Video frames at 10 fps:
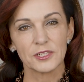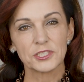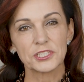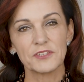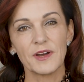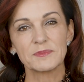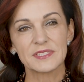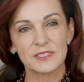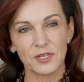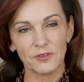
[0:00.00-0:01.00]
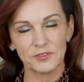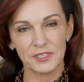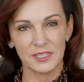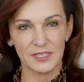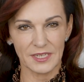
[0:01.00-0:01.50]
Życzę Wam
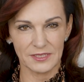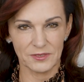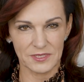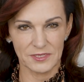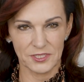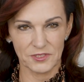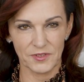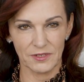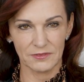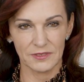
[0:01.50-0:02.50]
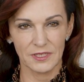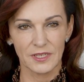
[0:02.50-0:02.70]
zdrowych i radosnych świąt.